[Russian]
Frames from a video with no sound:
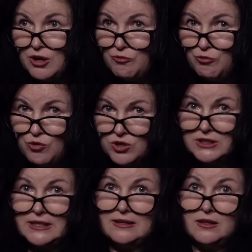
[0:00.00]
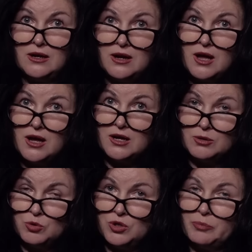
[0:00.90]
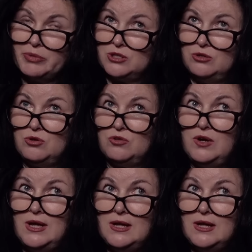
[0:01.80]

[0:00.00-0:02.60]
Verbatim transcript: комфортное для обоих партнеров.